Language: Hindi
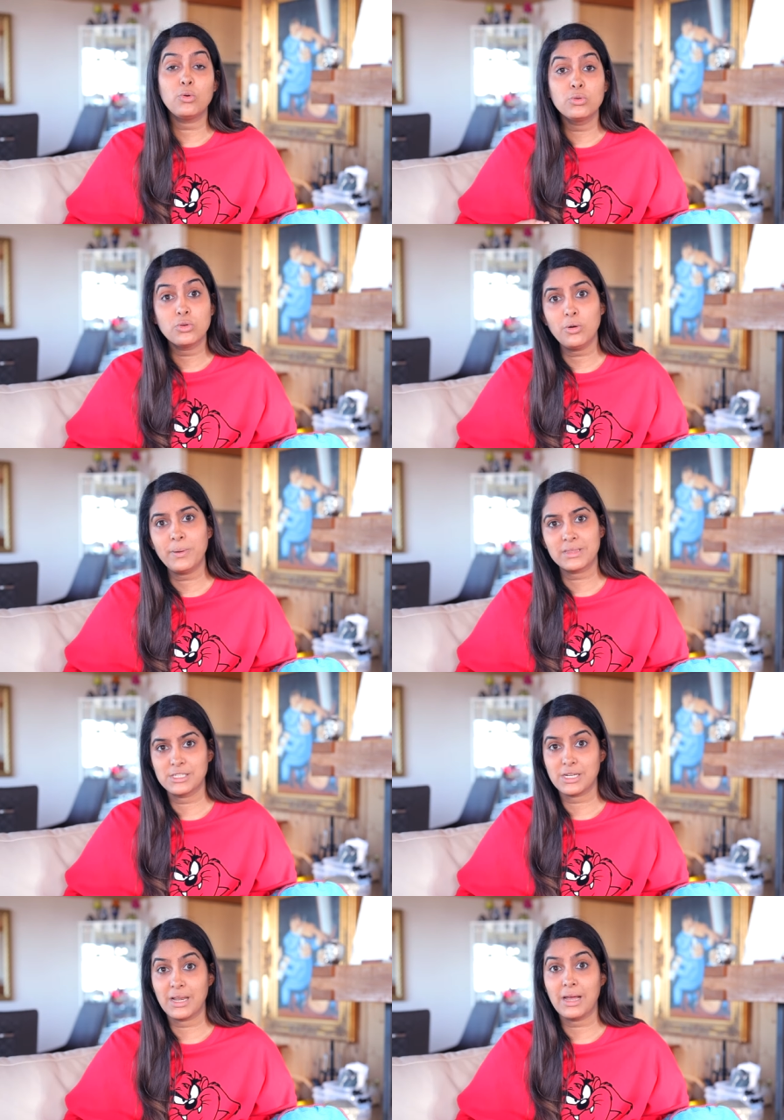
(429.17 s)
उनको पता
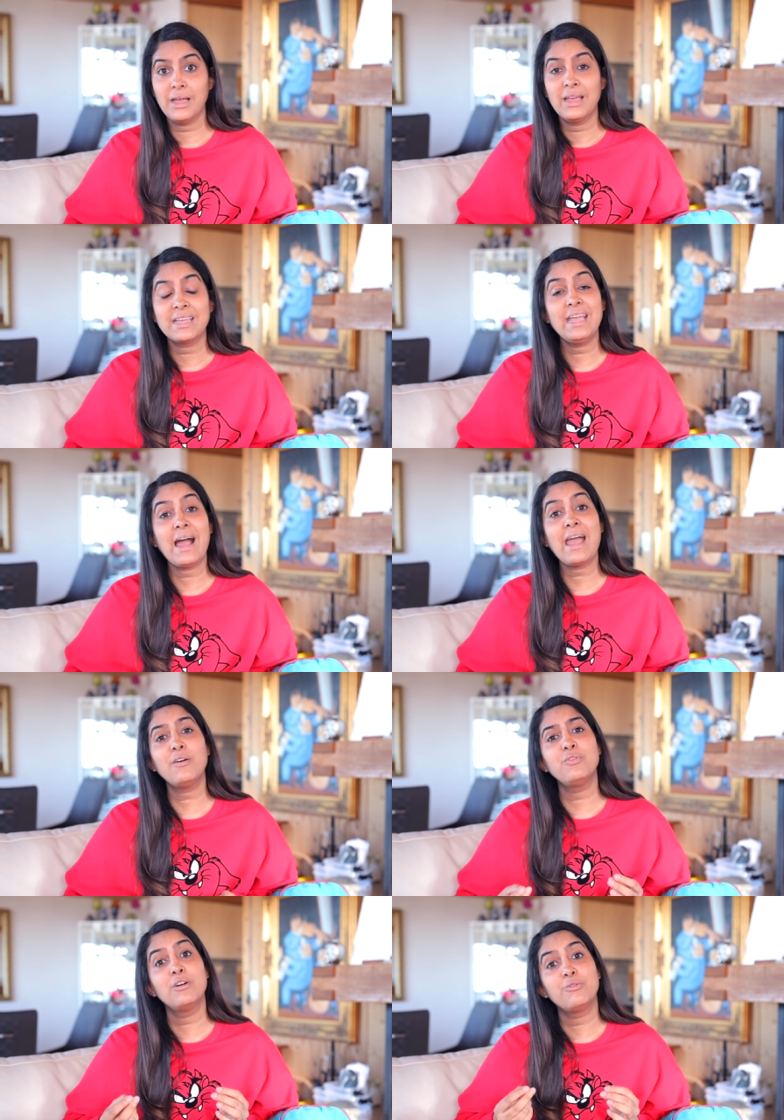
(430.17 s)
चला कि आई हैव